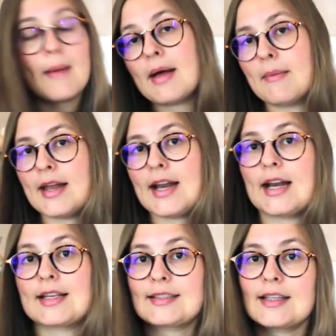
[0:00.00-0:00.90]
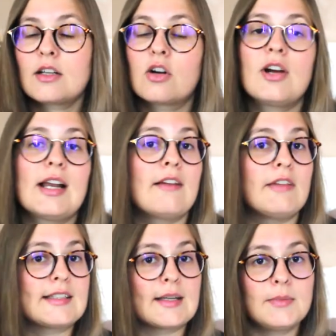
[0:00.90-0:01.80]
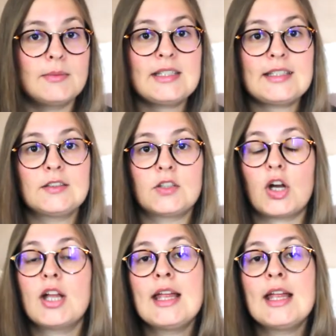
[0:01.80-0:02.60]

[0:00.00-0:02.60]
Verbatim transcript: Amabel, elle a 5 ans, elle est avec sa babysitter